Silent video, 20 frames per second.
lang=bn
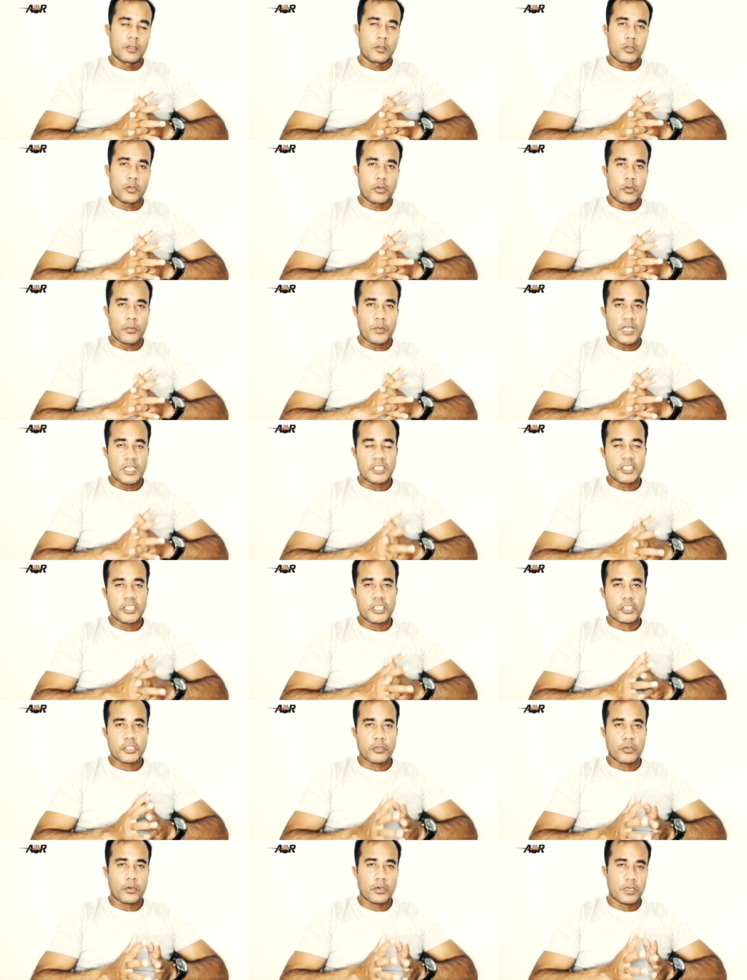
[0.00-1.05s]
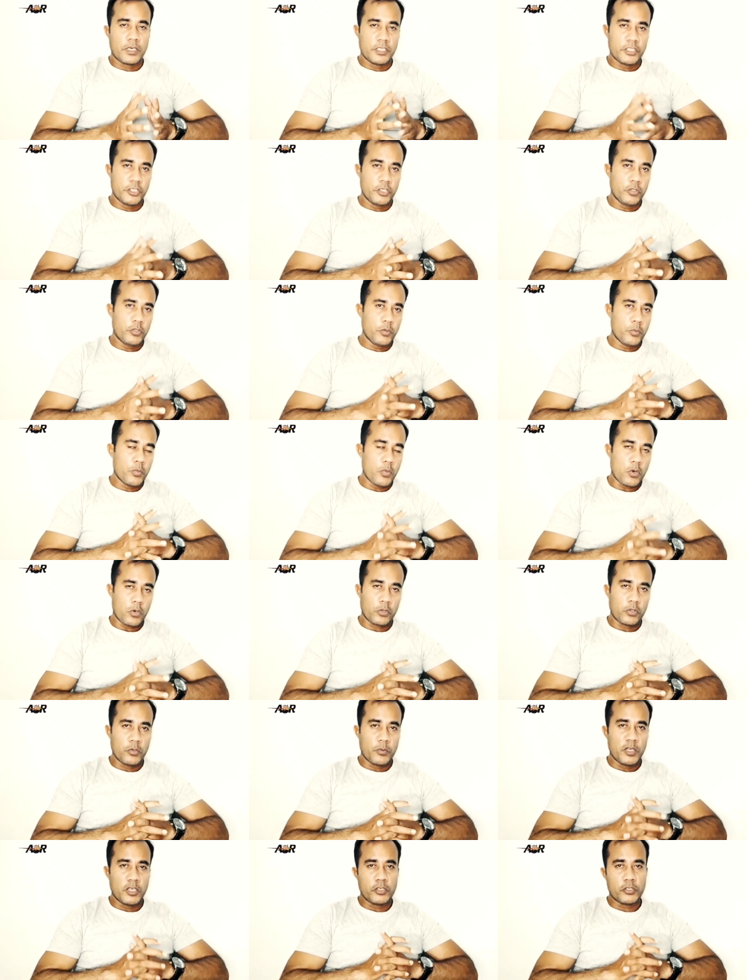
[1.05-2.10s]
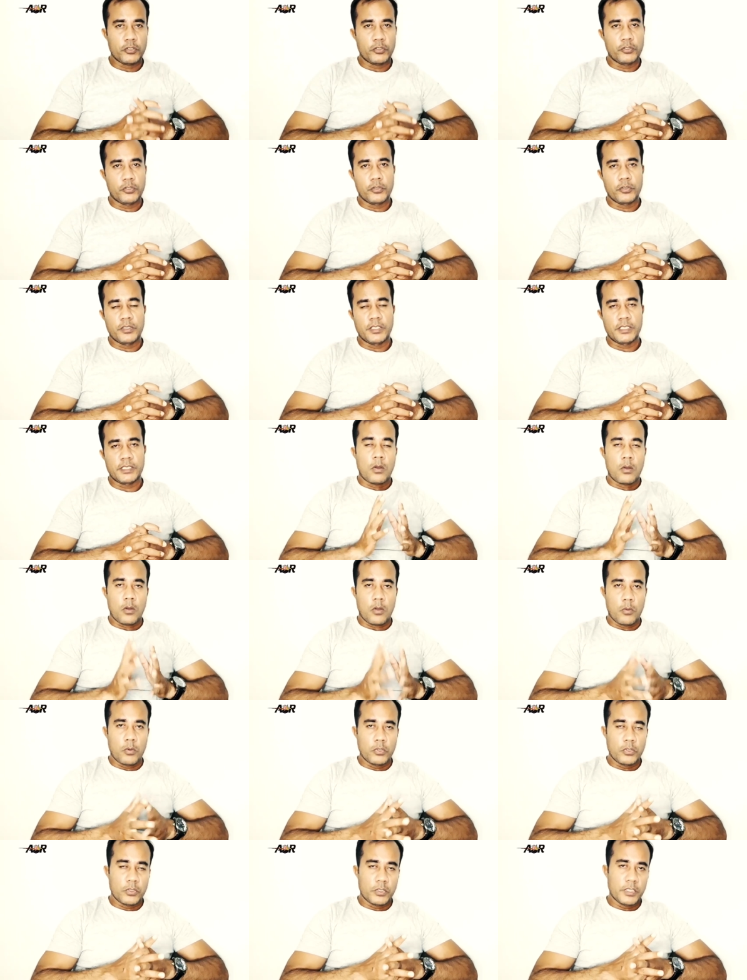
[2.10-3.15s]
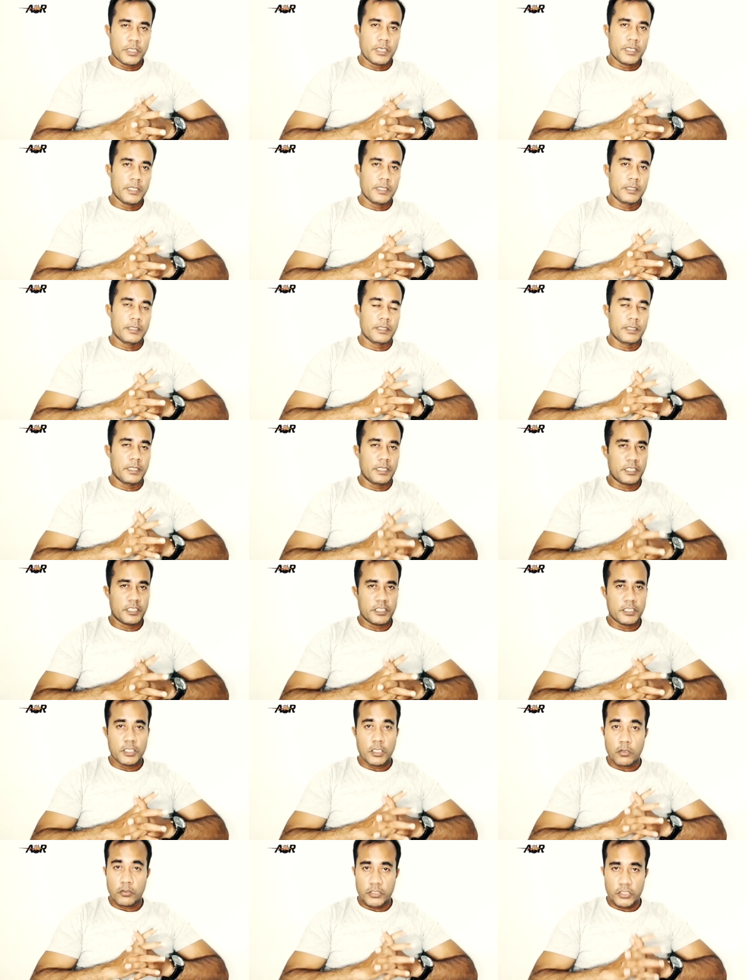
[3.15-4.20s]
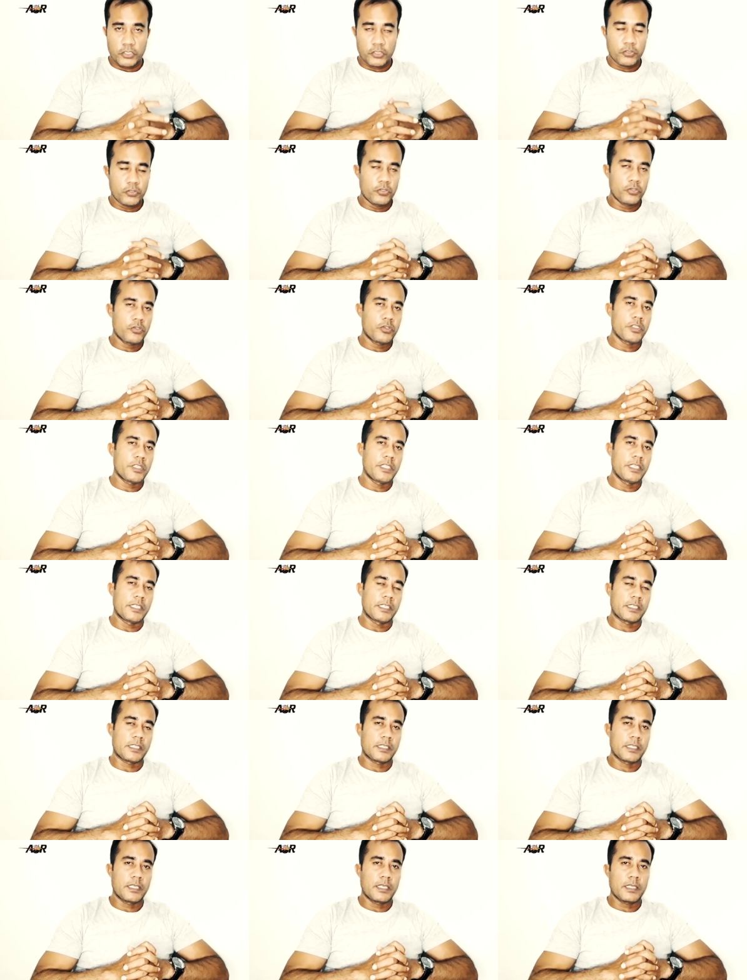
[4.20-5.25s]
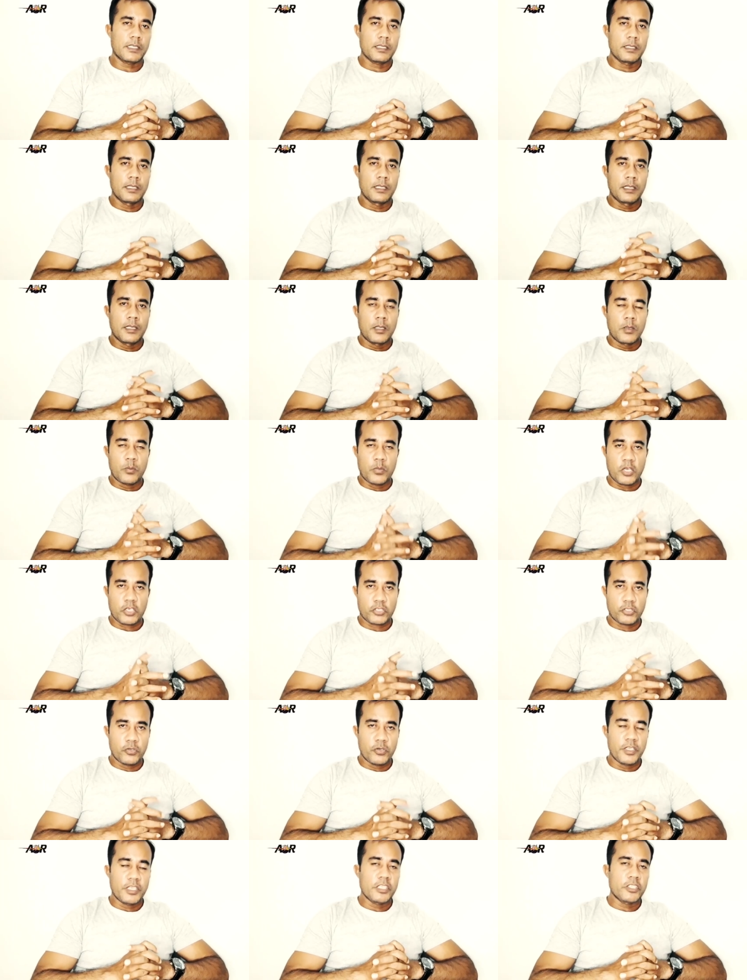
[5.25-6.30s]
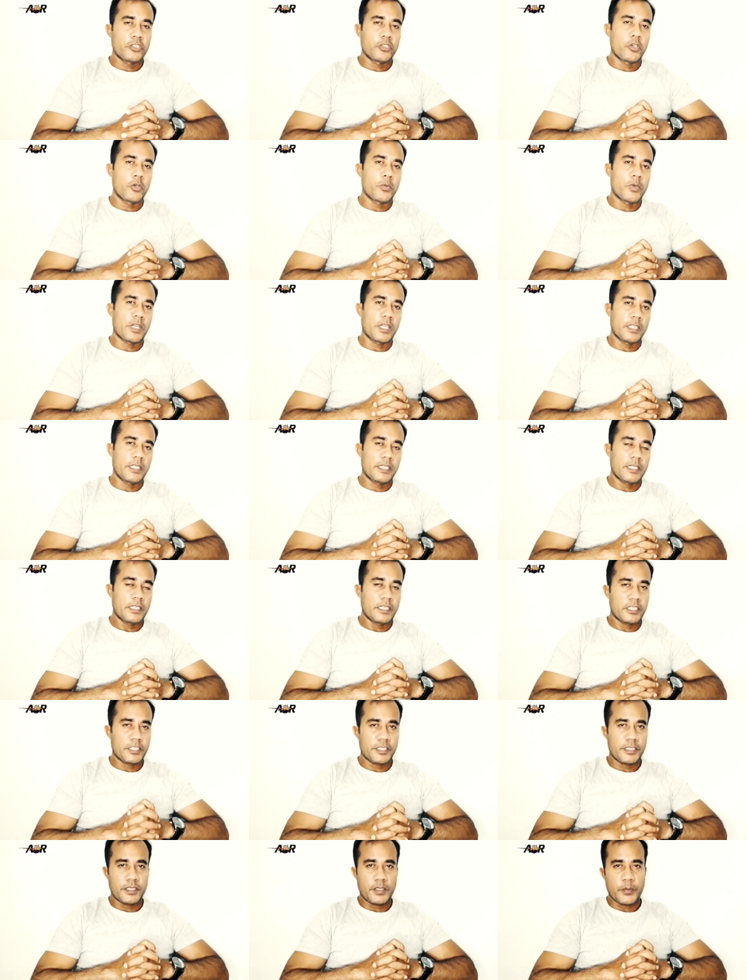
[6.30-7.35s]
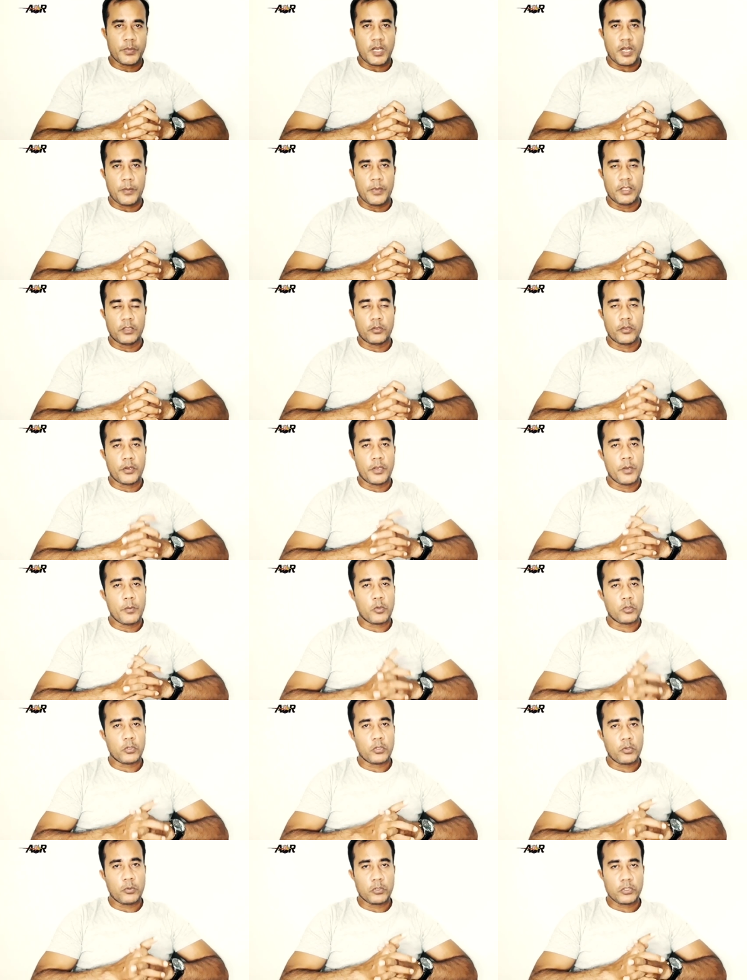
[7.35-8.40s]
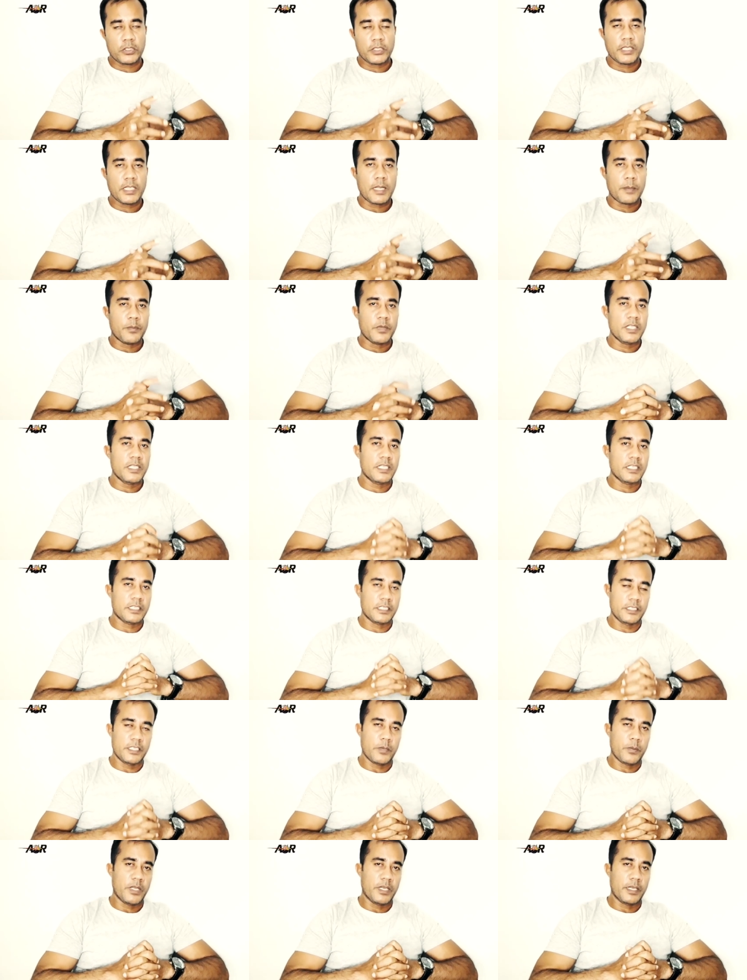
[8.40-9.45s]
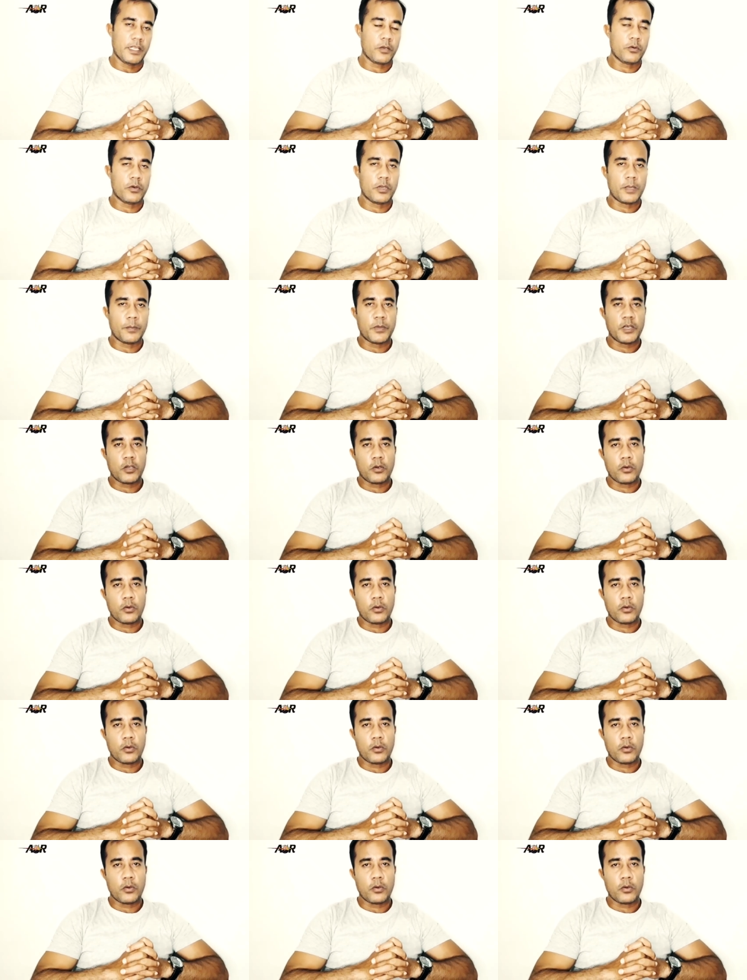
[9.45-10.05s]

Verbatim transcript: তো মালয়েশিয়া সরকার যেহেতু বর্তমানে সুযোগ দিয়েছে অবৈধদের দেশে যাওয়ার যে সুযোগটি দিয়েছে পাঁচশো রিঙে জরিমানা দিয়ে দেশে যেতে পারবেন তো এই মতো অবস্থায় আপনি দেশে যাবেন এখন আপনার